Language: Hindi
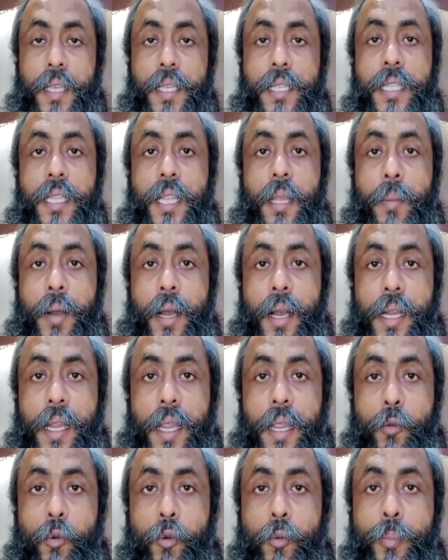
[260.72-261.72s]
इस दवा
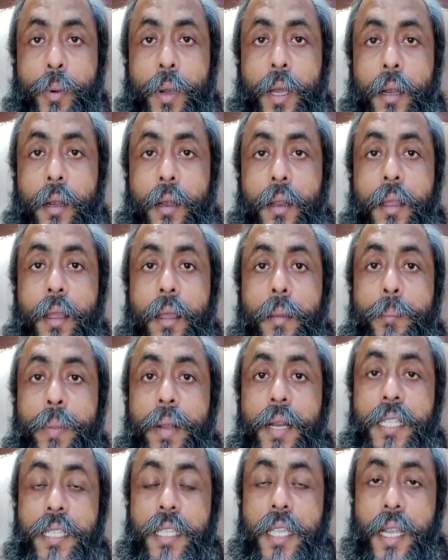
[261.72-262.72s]
के ऊपर
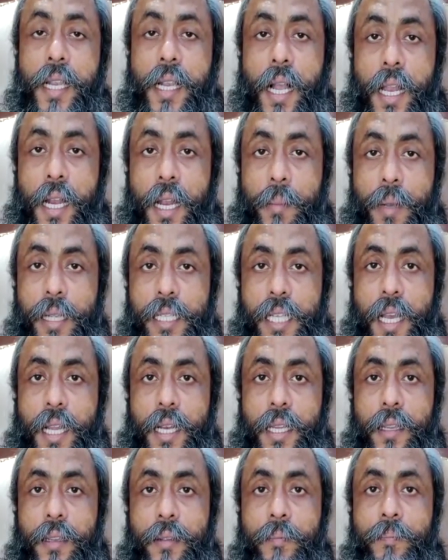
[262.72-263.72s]
फिर से
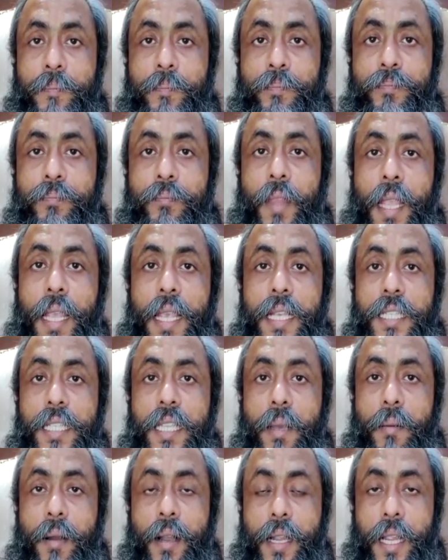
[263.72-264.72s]
कालाबाजारी इस
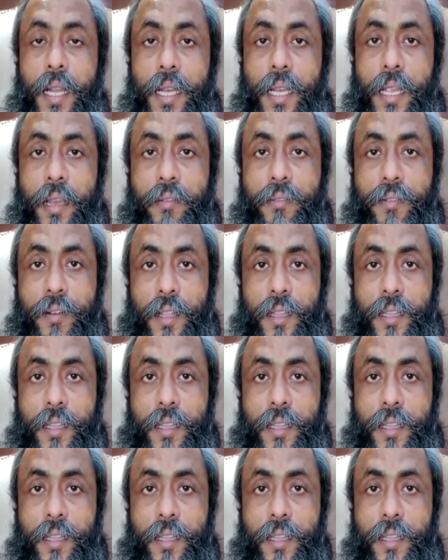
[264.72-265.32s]
दवा के लिए अफरा